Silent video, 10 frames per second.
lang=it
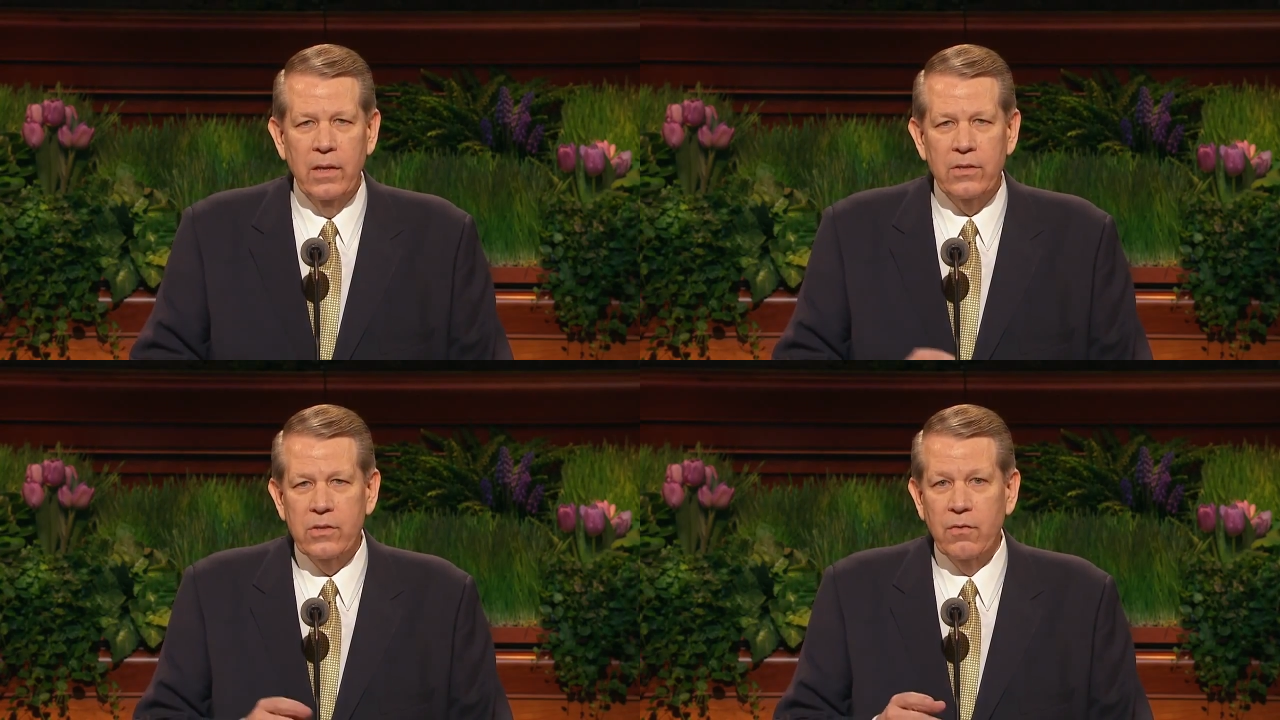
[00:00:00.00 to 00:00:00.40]

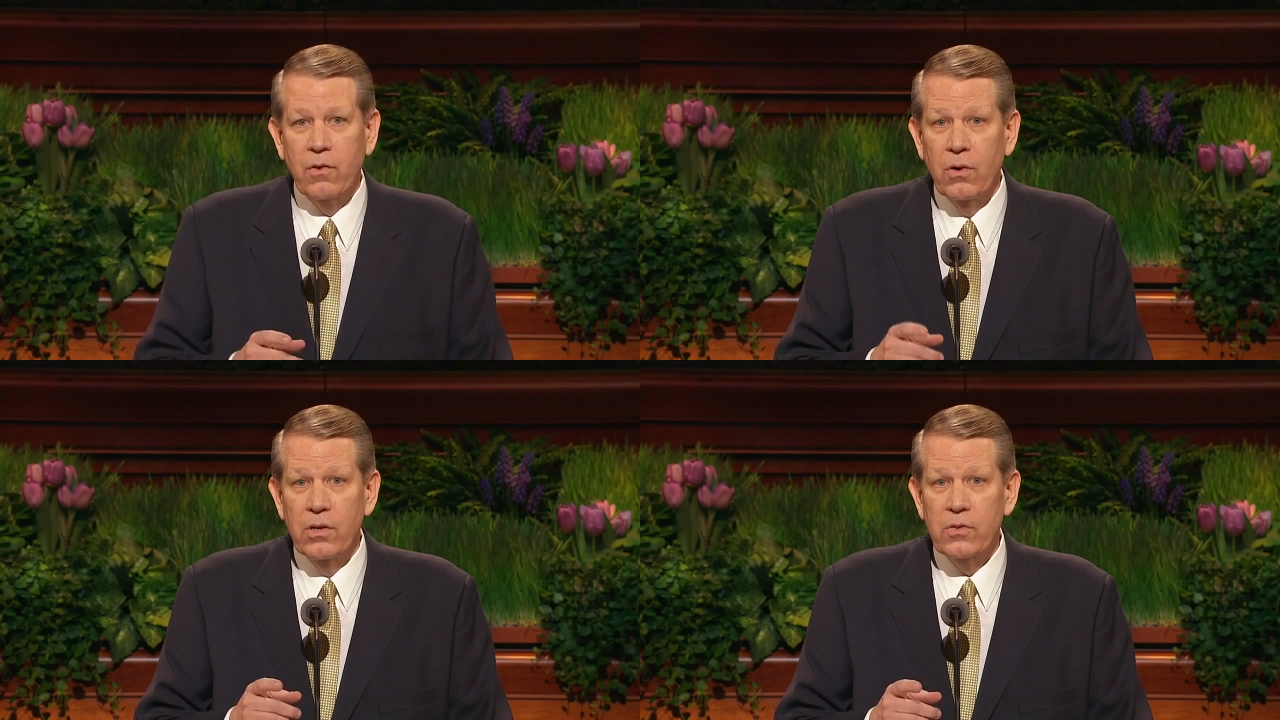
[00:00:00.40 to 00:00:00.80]
i
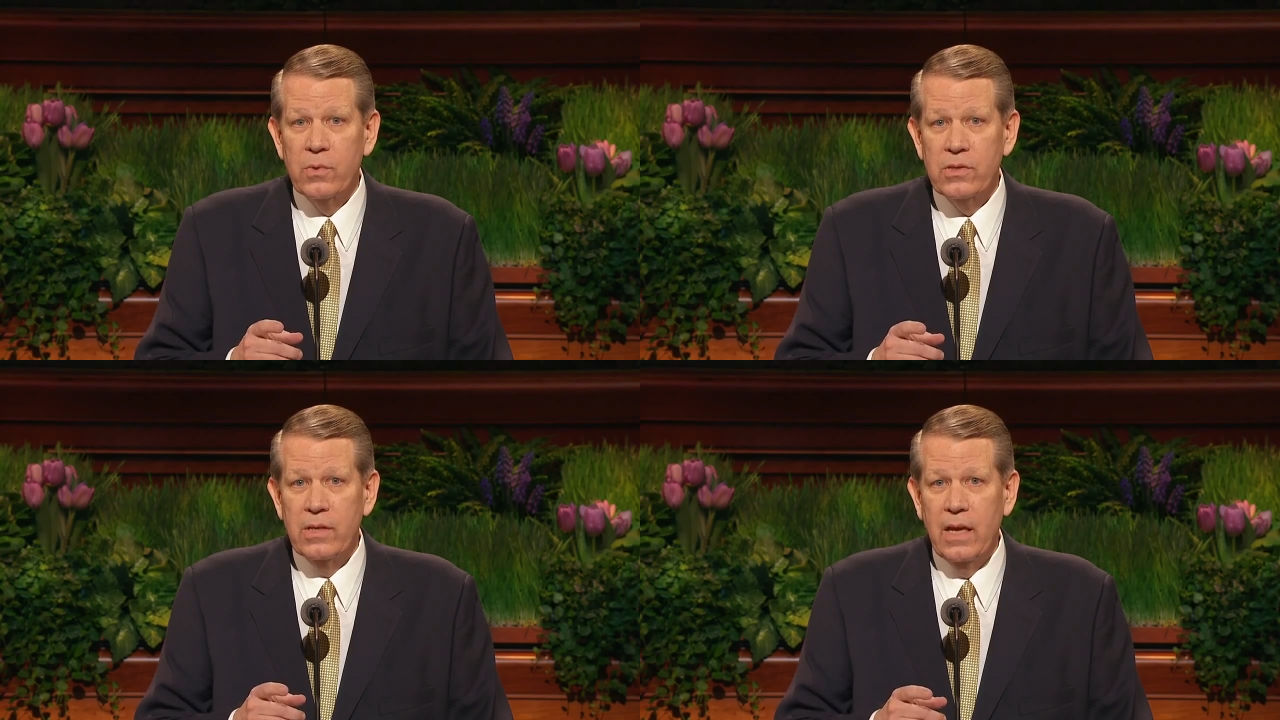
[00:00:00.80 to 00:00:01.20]
membri
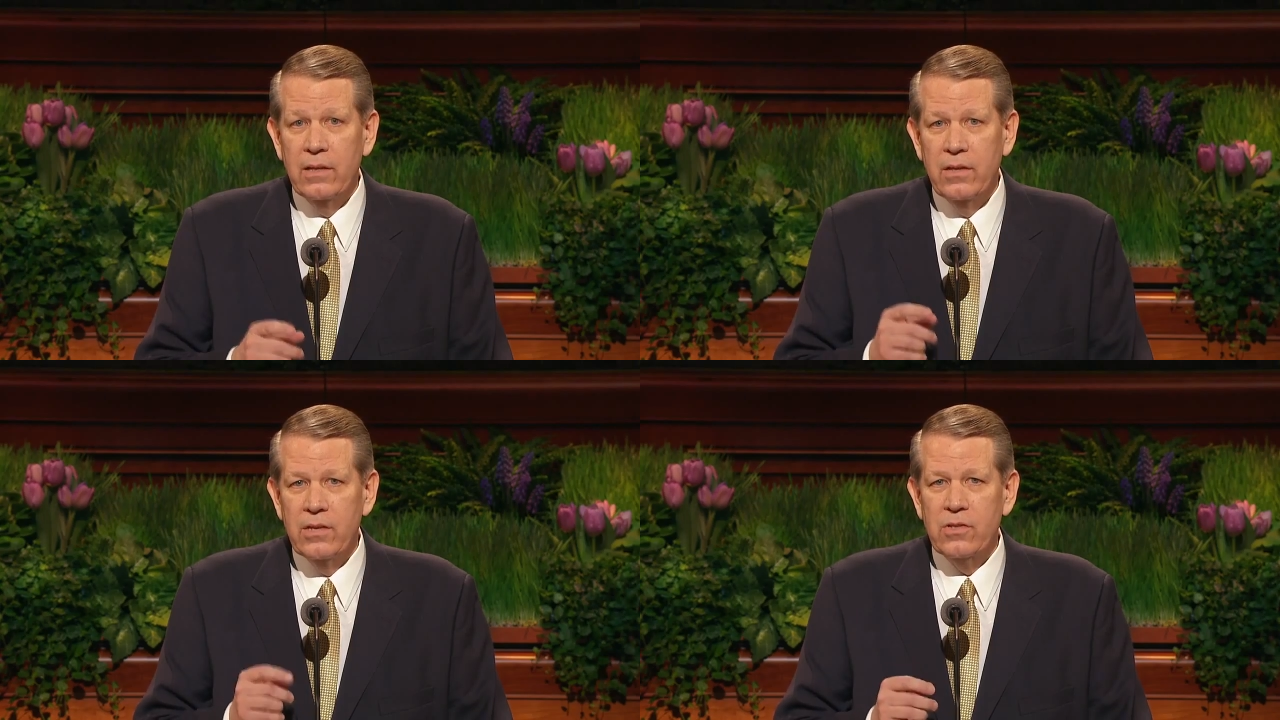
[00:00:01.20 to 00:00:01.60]
cantavano con
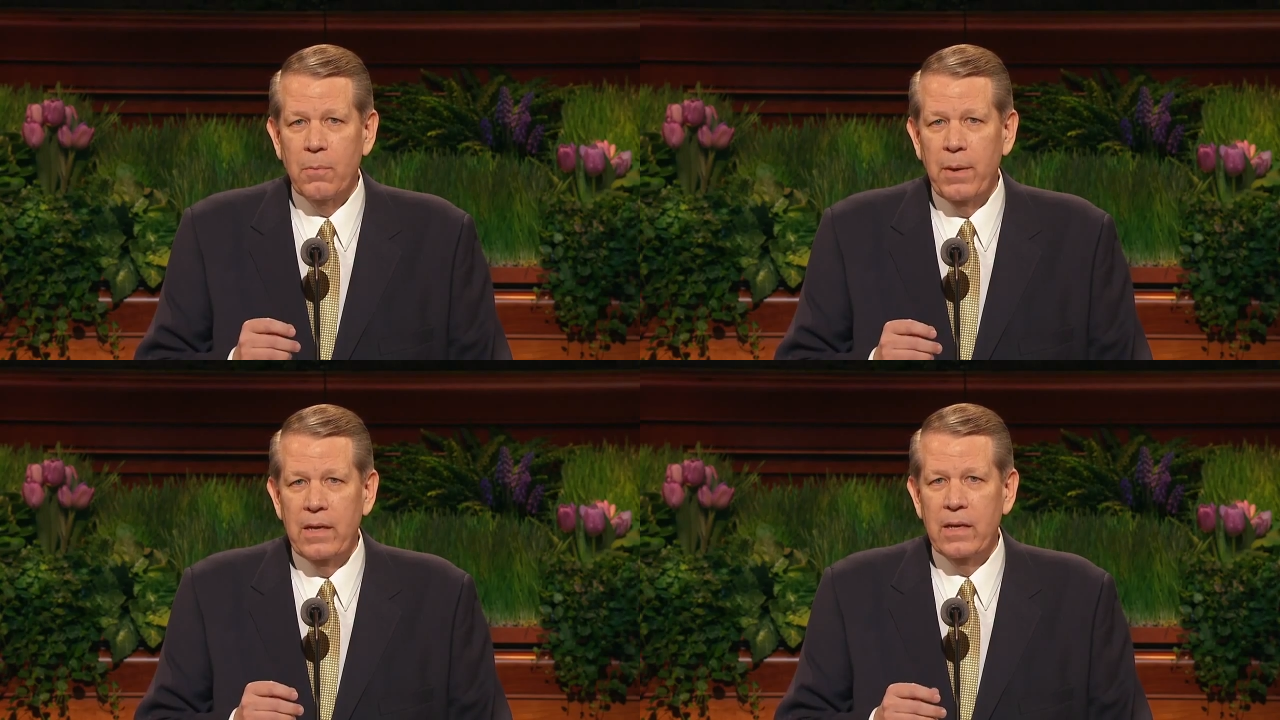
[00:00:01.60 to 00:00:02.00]
vigore ed
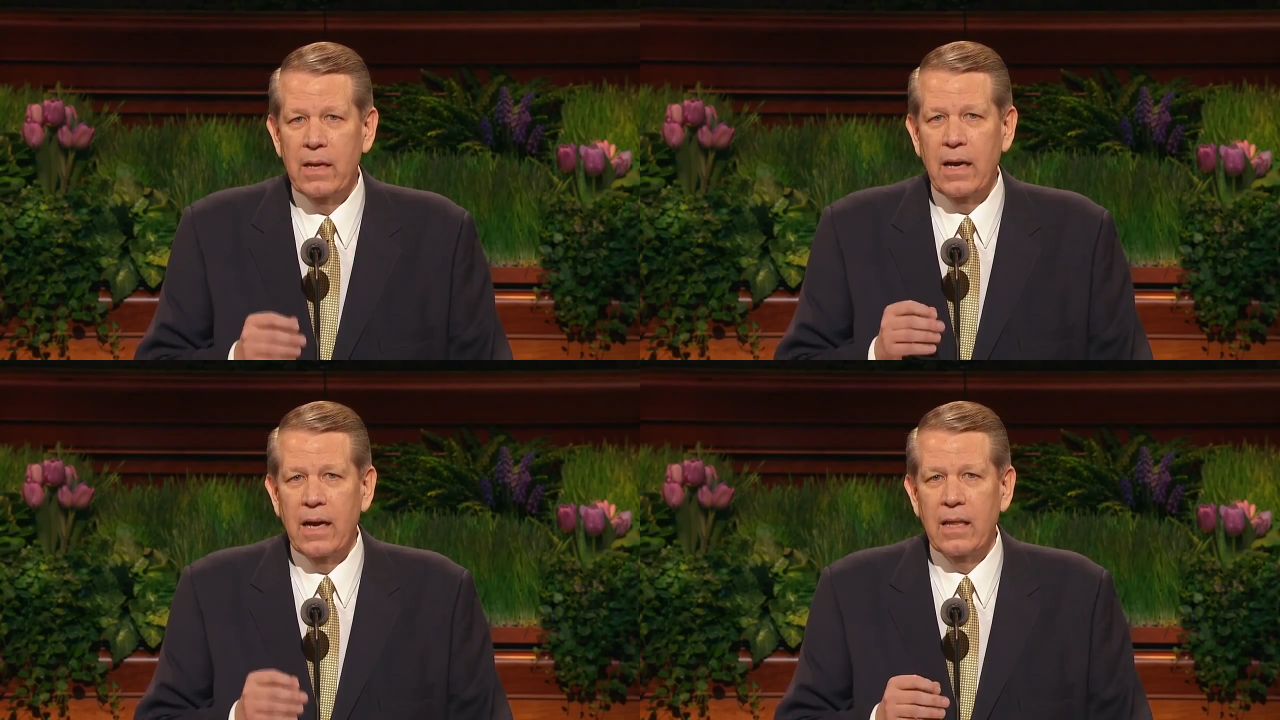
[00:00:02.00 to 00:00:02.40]
energia.